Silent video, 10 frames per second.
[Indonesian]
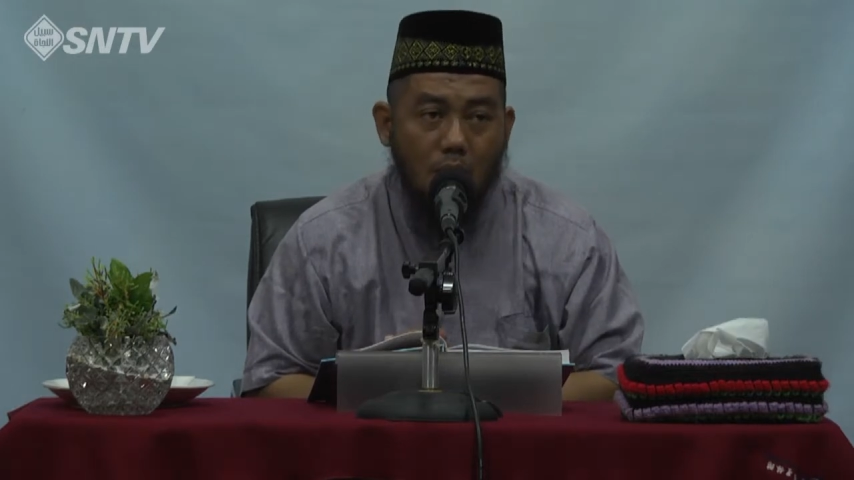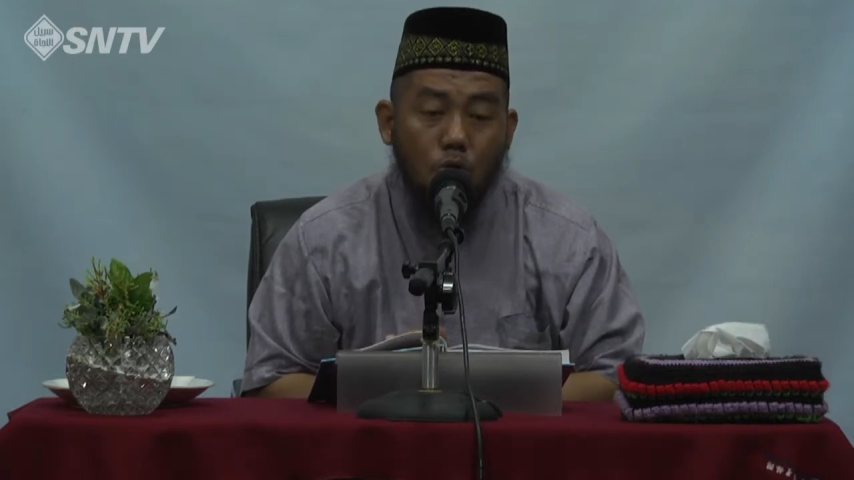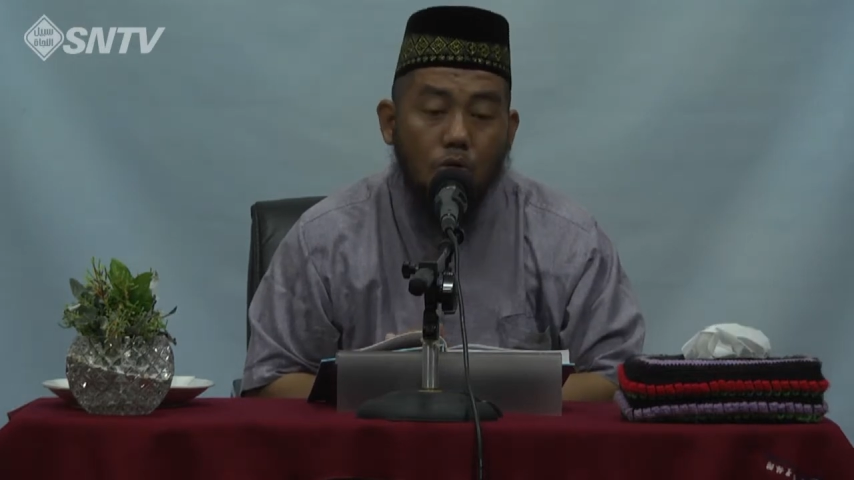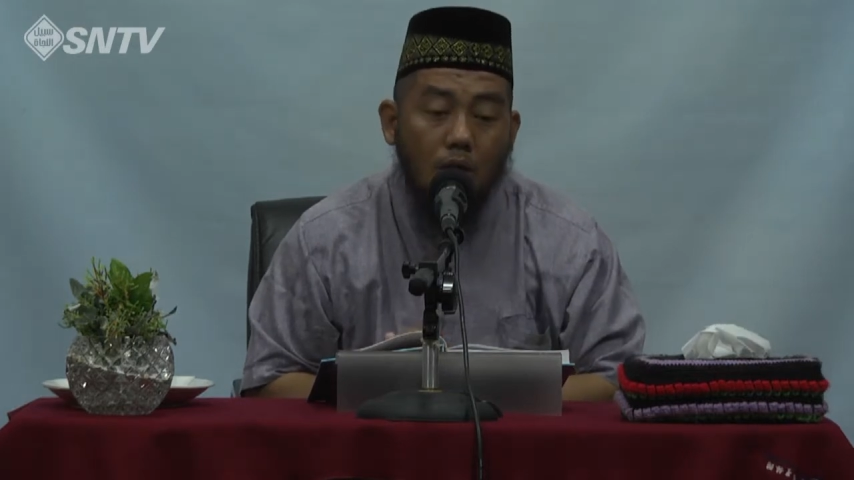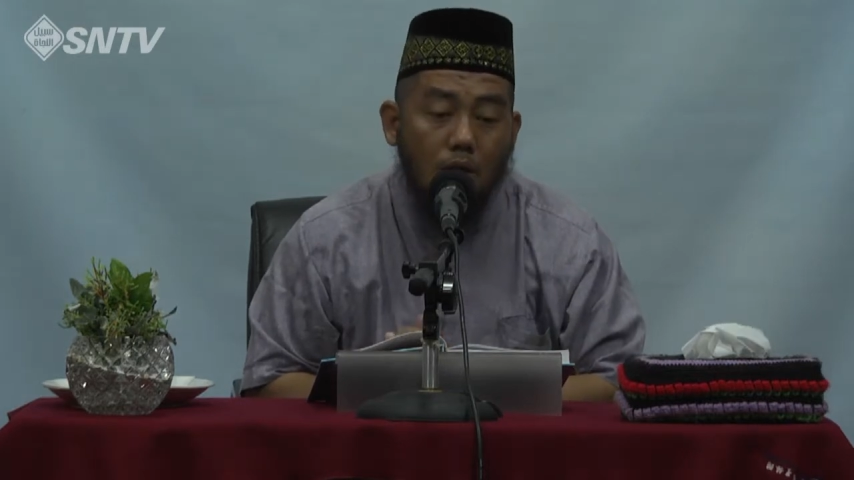
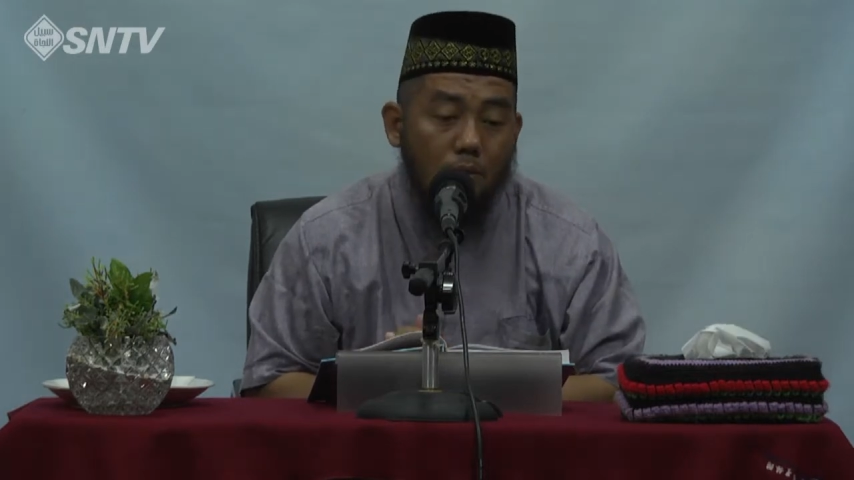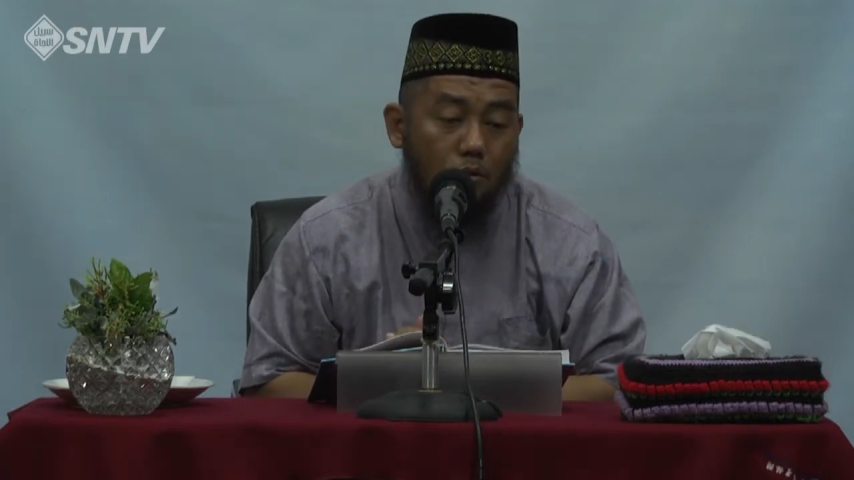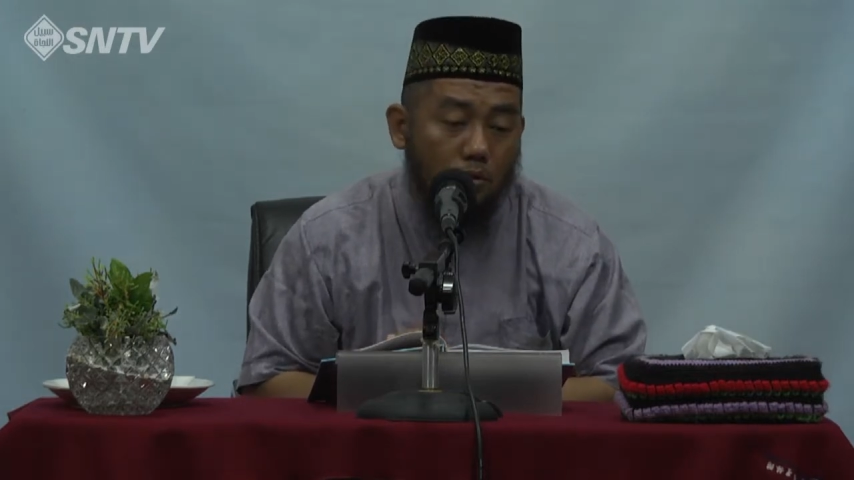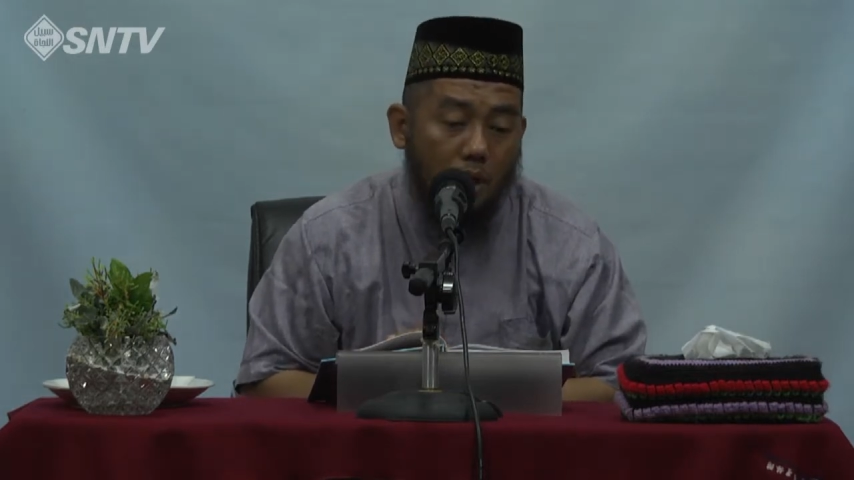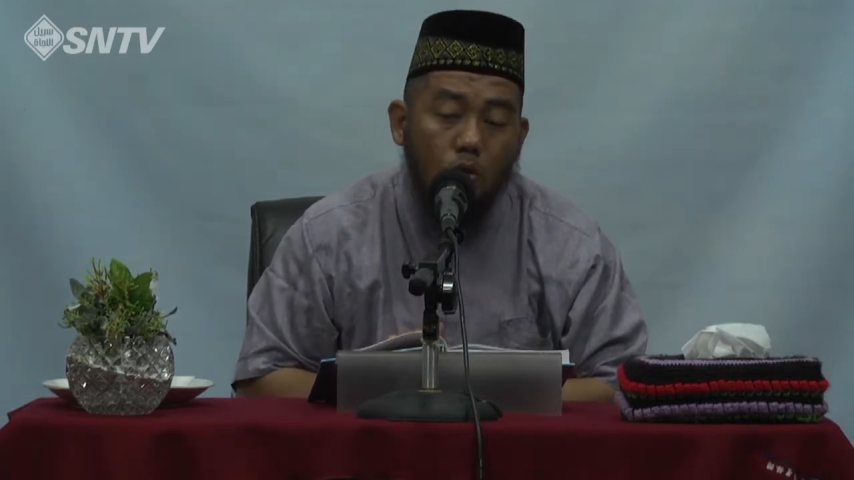
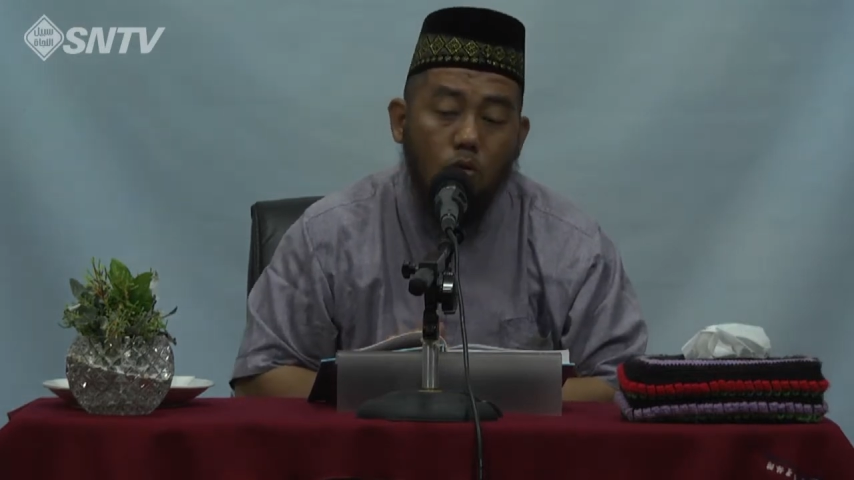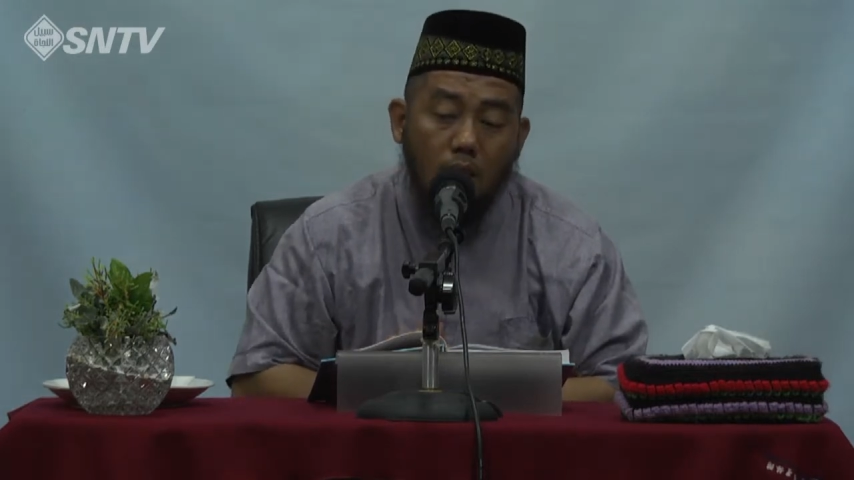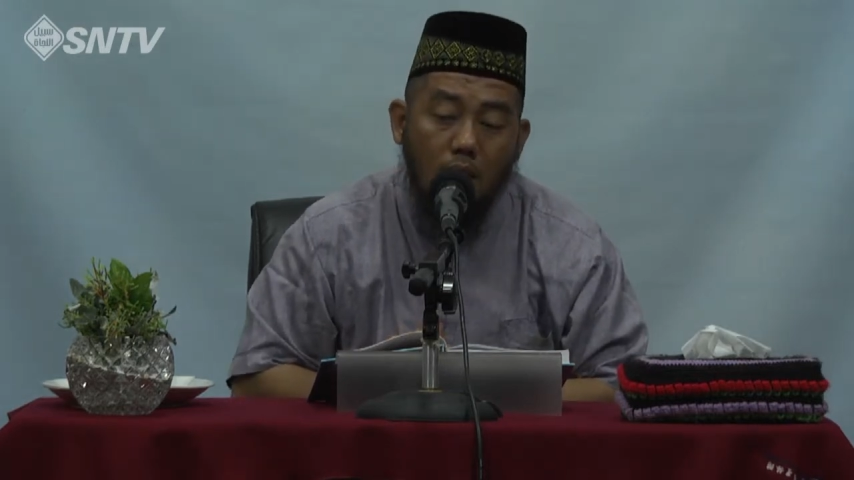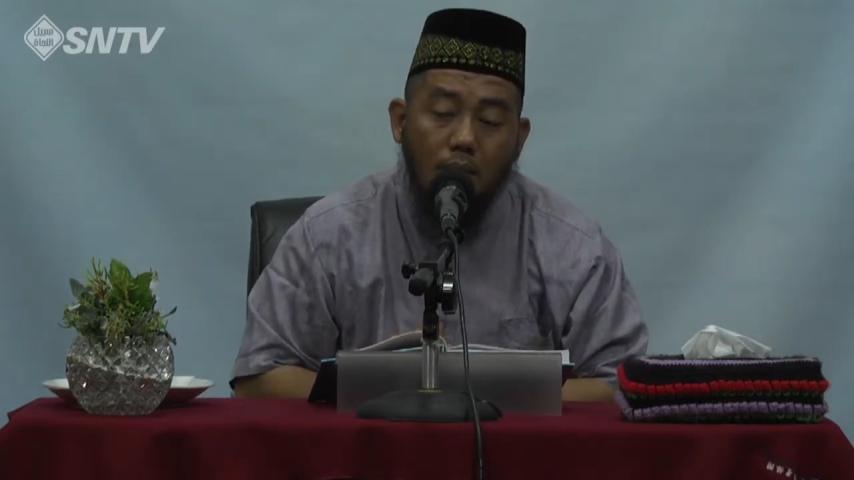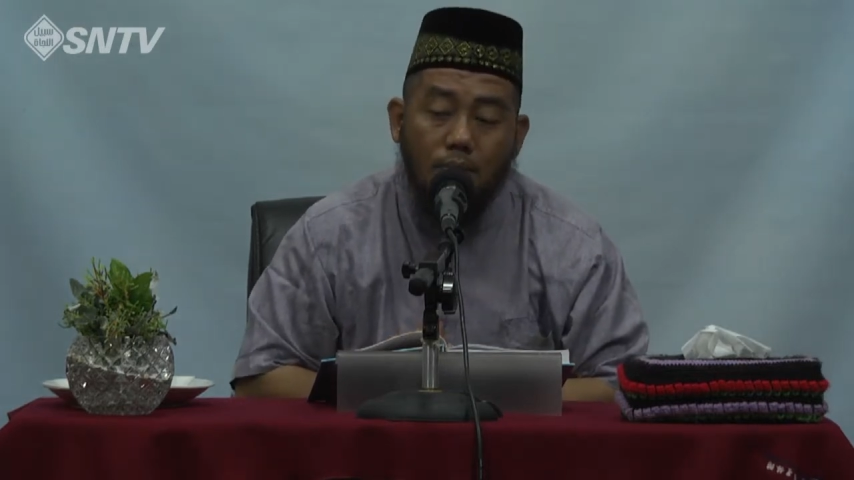Al-mutakallimun, ahlul
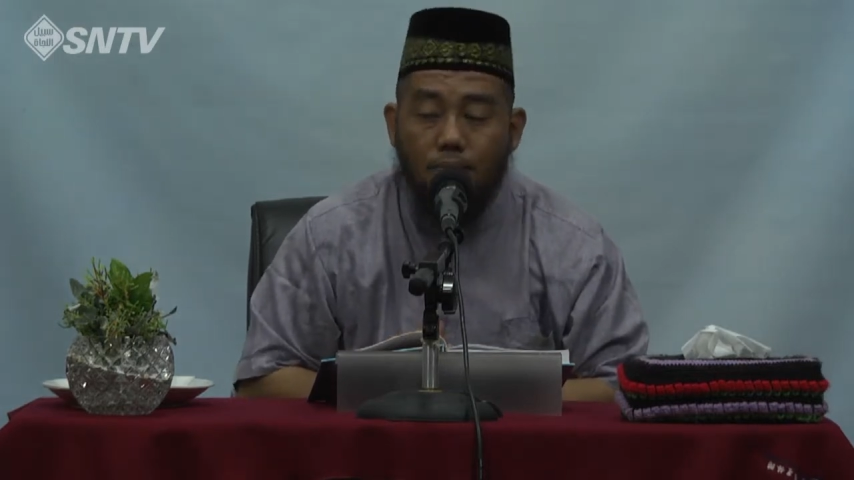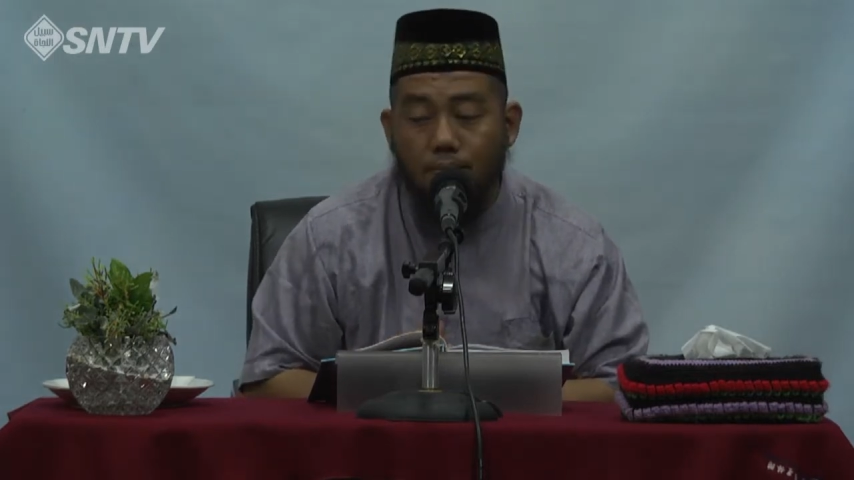kalam.